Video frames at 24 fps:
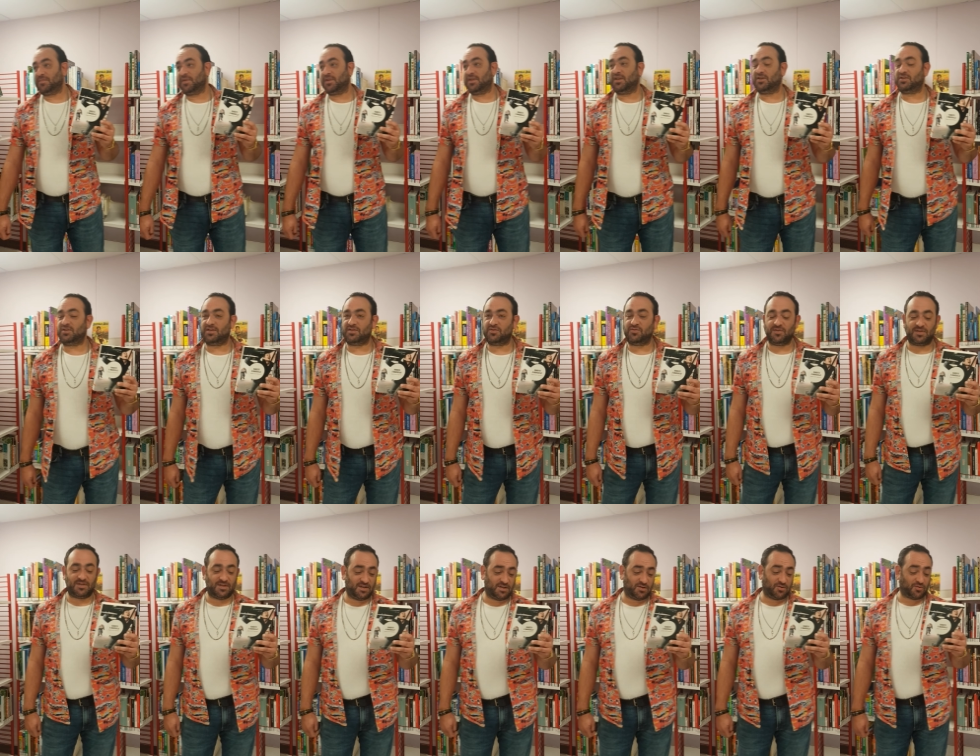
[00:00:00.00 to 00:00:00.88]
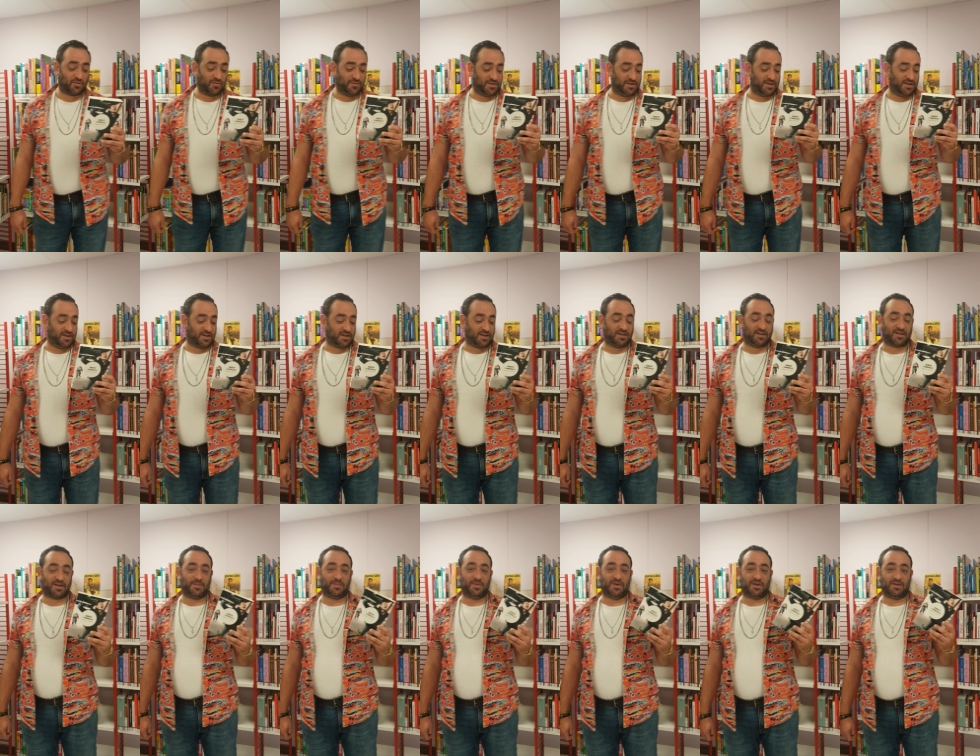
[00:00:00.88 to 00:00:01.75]
déjà c'est que je trouve qu'il écrit
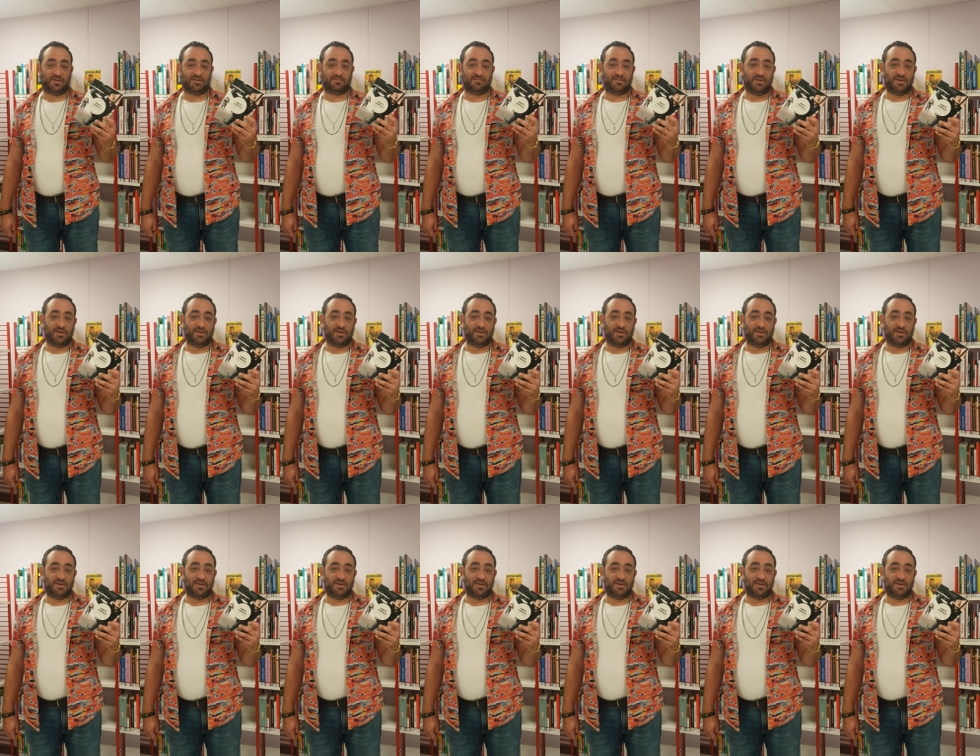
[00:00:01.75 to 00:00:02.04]
très bien.